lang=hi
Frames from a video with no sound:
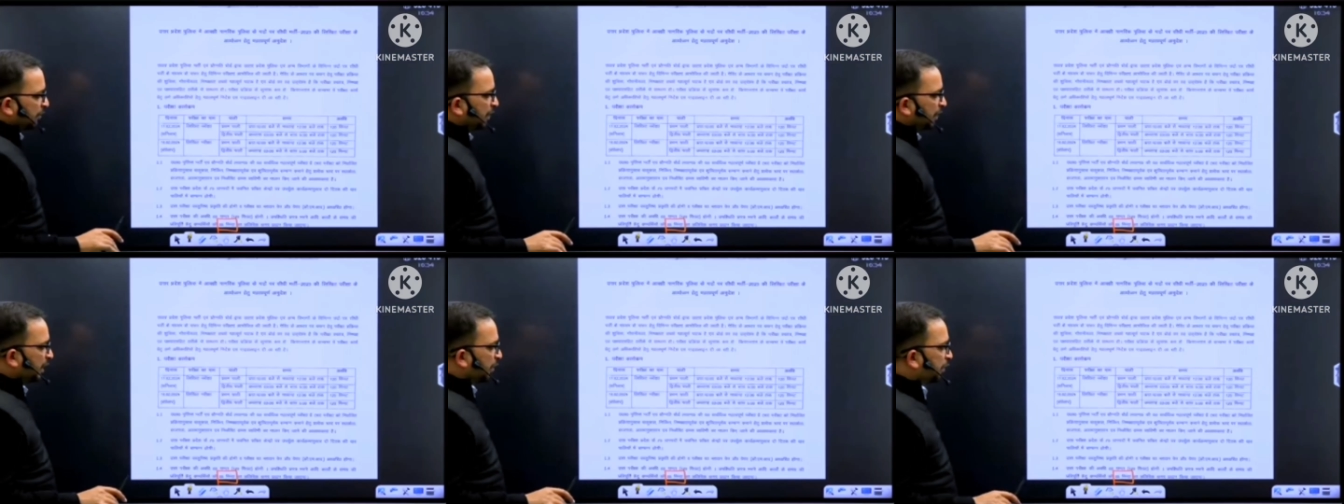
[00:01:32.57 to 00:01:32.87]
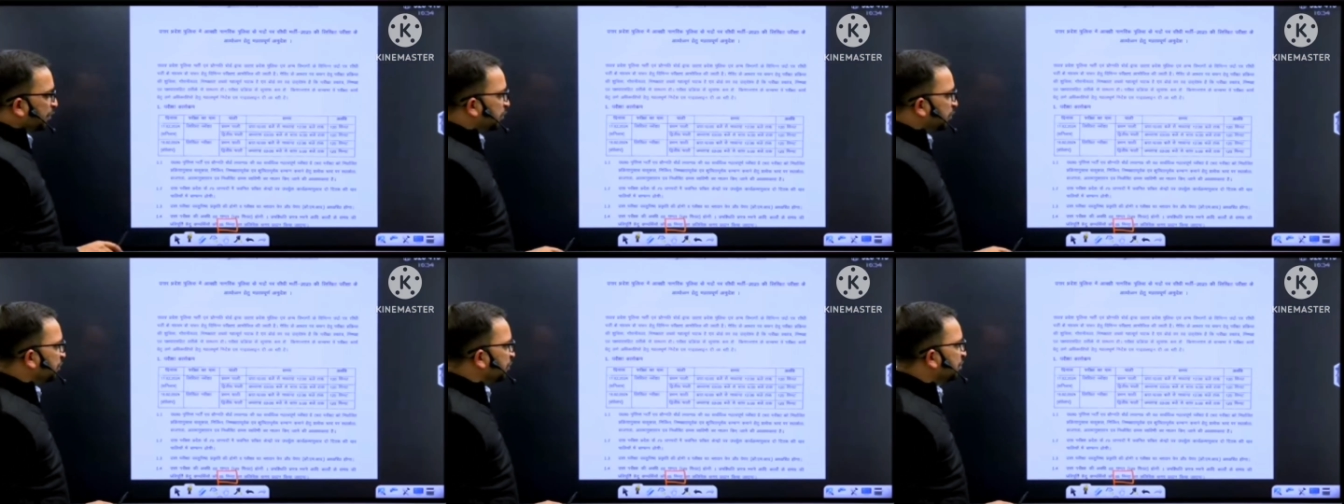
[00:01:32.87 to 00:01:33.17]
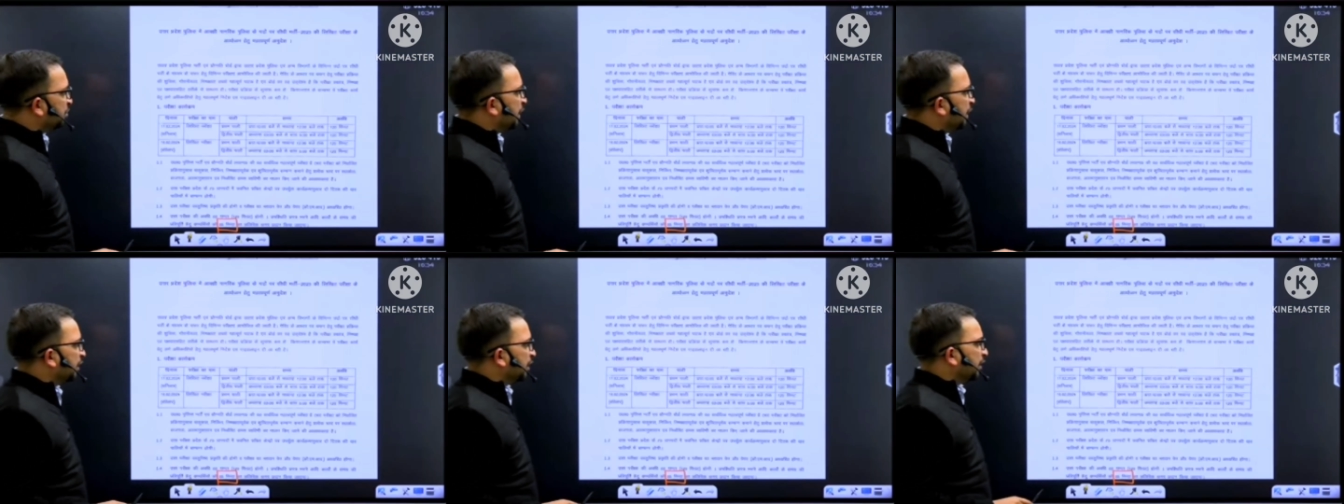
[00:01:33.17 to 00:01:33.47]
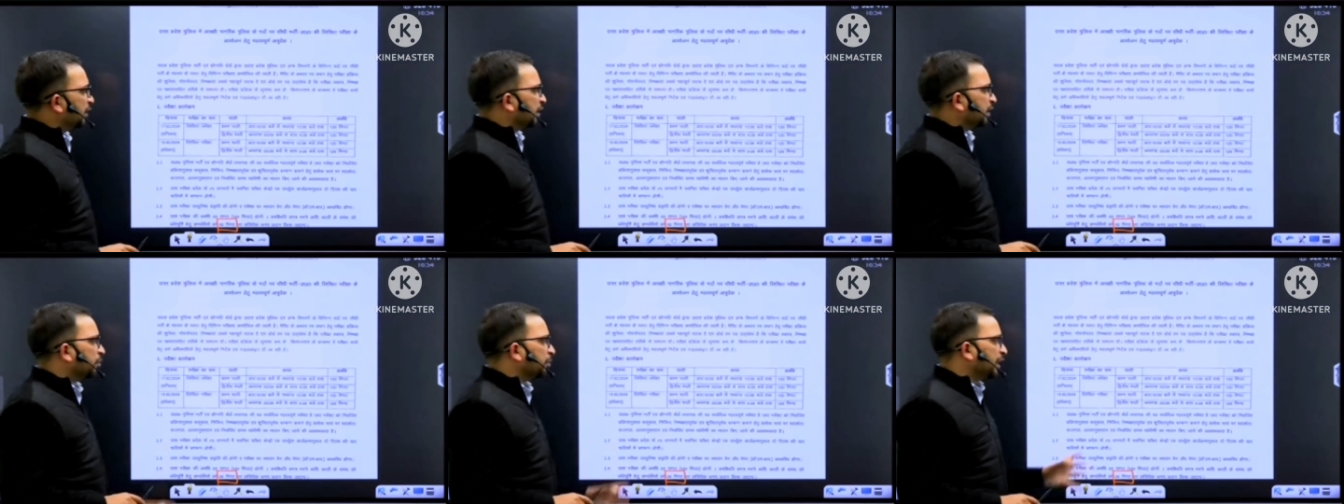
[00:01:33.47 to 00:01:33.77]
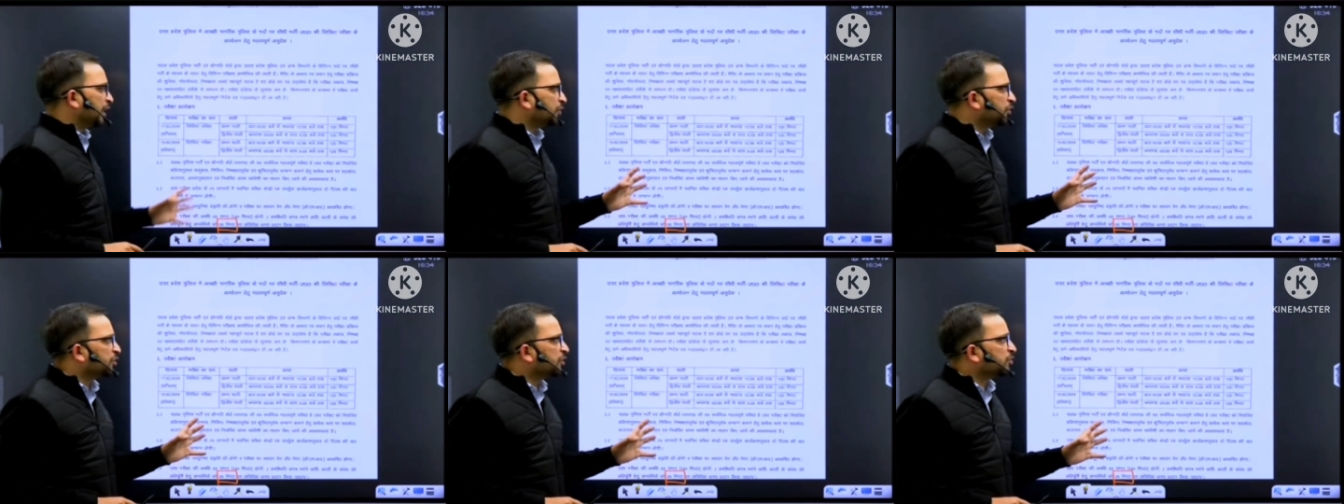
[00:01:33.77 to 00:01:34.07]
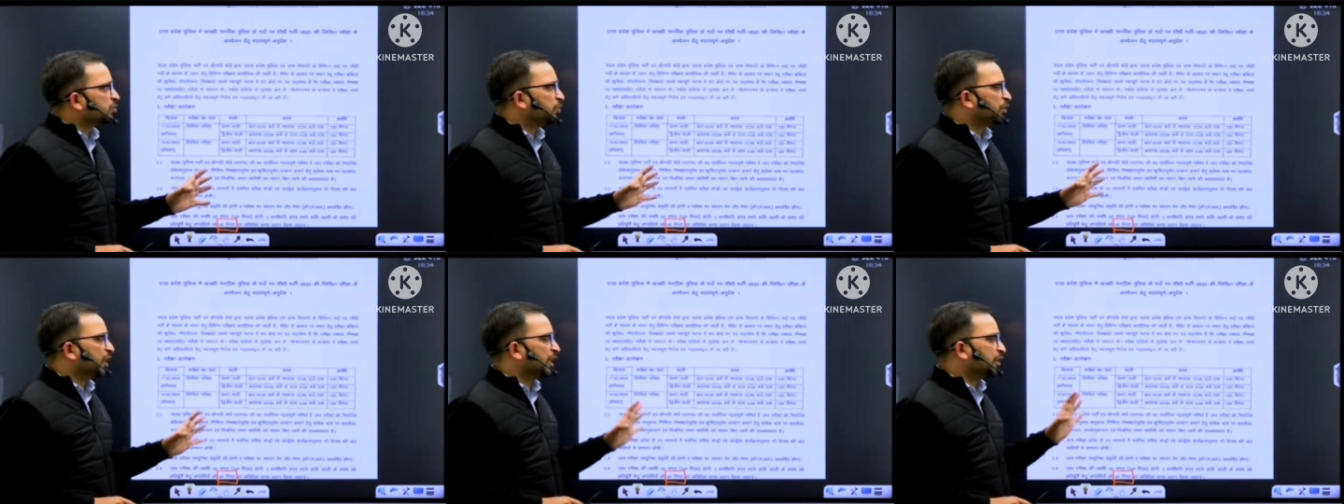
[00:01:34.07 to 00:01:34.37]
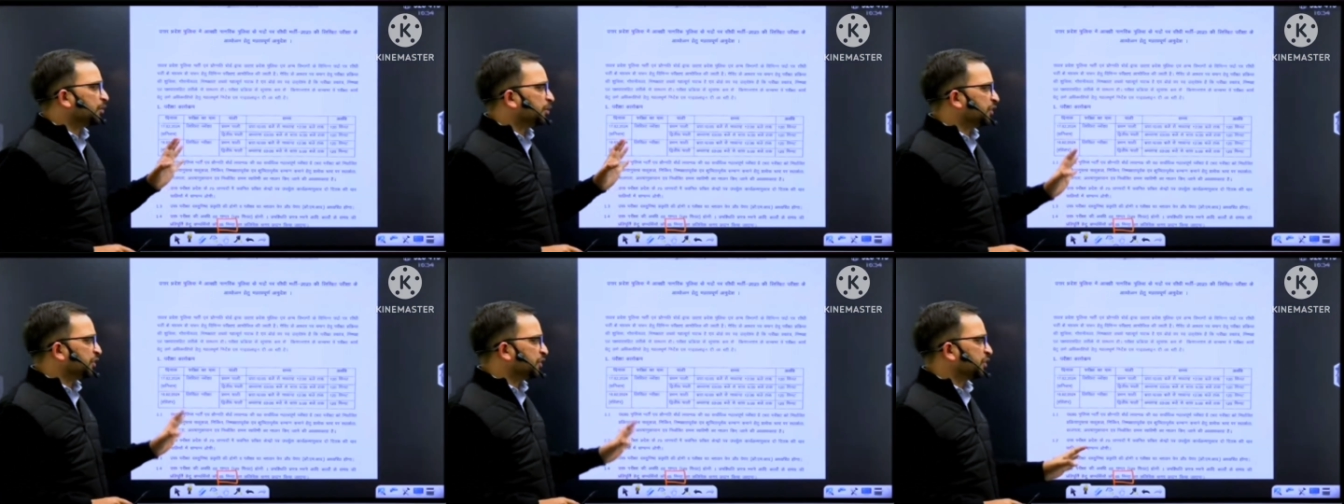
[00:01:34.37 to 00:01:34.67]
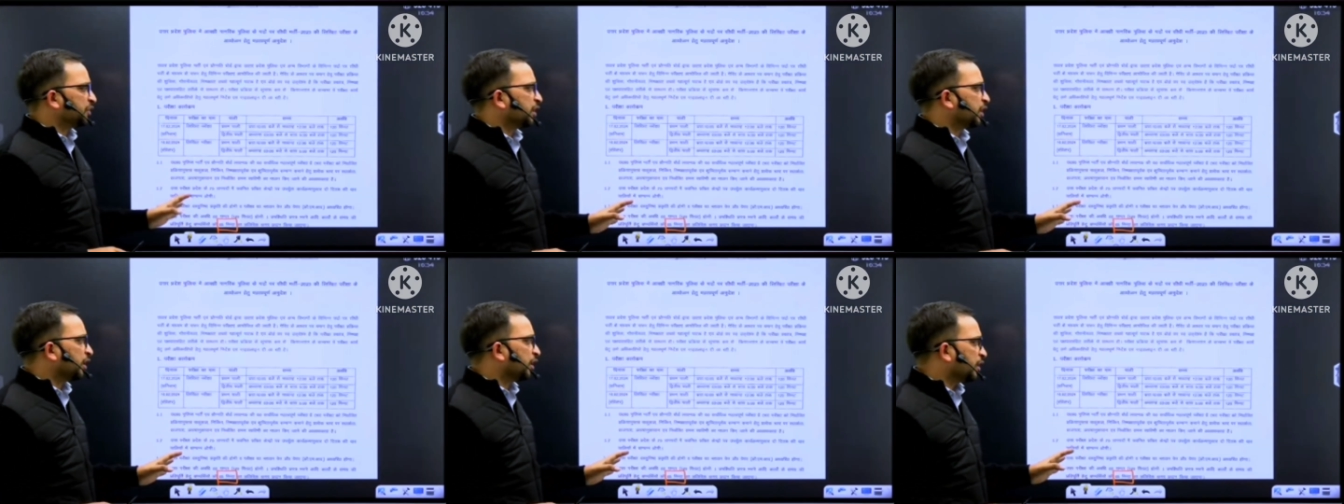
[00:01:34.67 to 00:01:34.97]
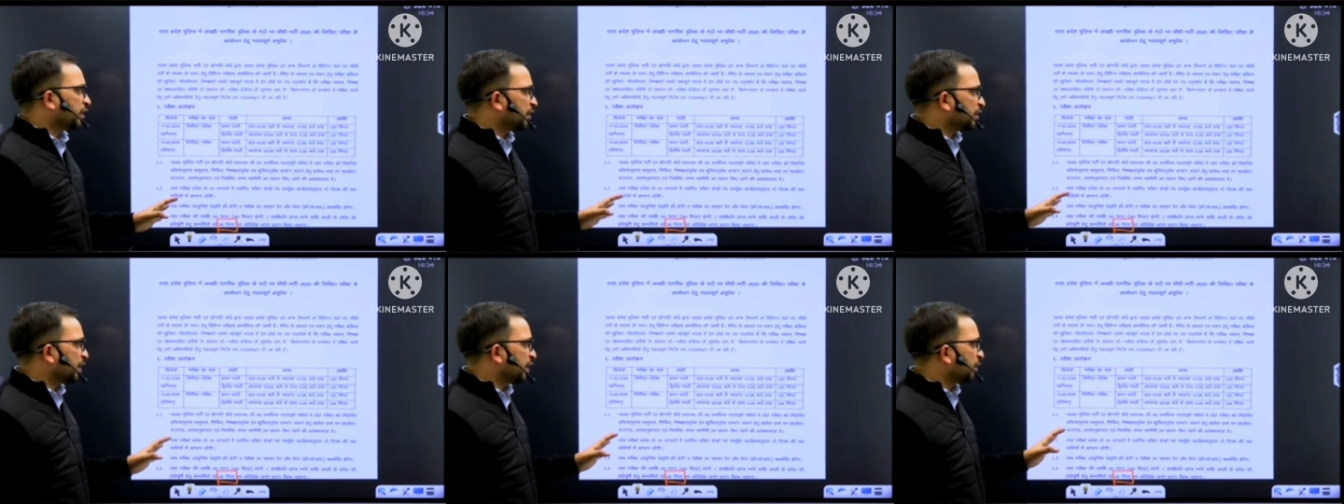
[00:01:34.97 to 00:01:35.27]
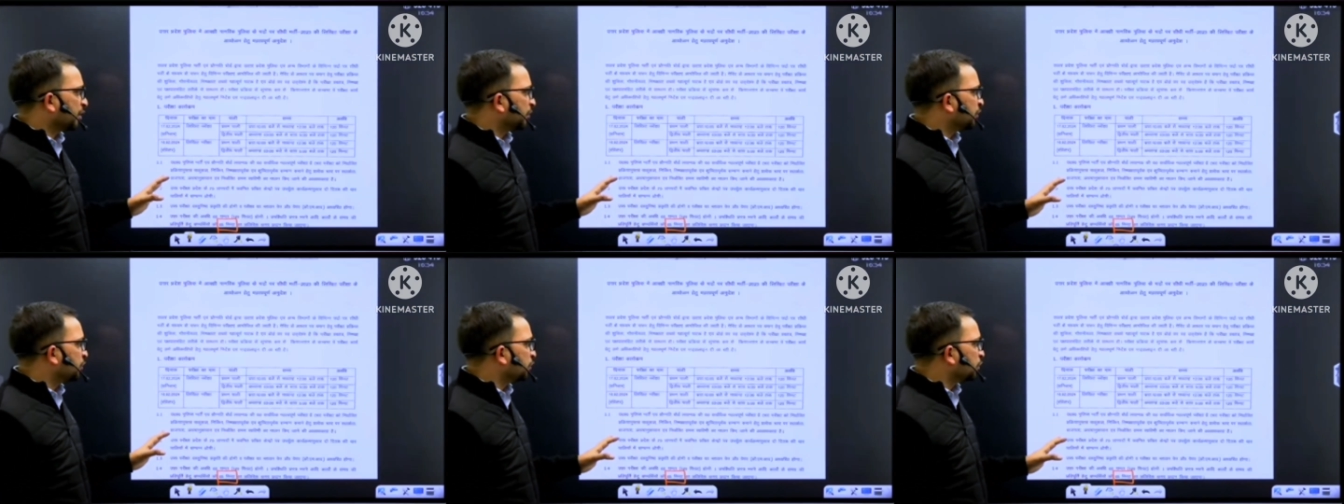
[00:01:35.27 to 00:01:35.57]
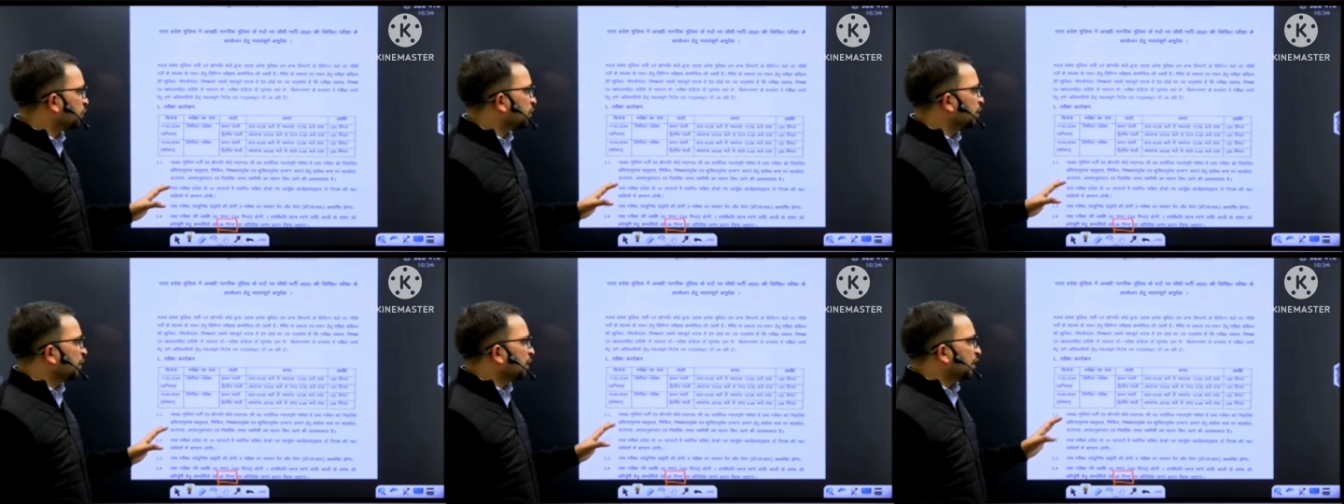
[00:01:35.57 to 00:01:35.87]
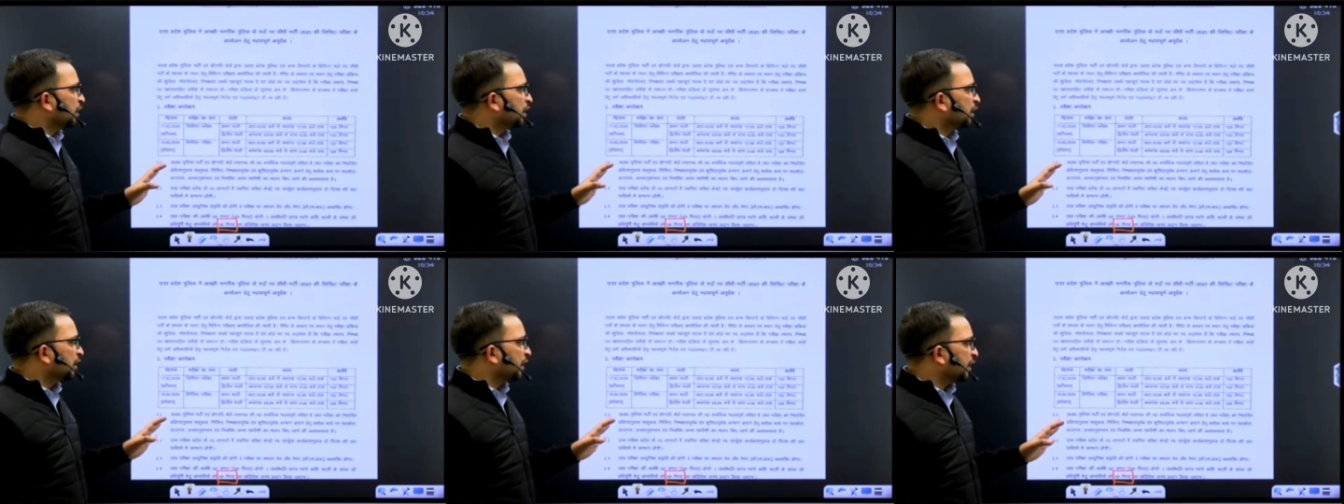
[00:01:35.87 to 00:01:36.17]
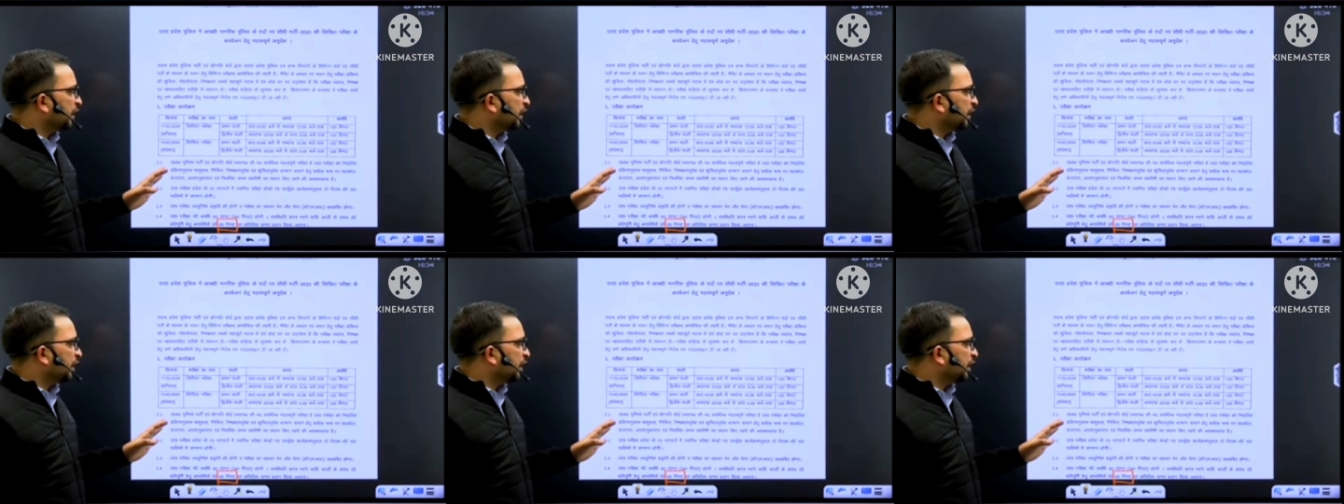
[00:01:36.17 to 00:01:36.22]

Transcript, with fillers: के बारे में भी थोड़ी सी बातें करेंगे पहले तो इस बात पर चर्चा कर लेते हैं बच्चों की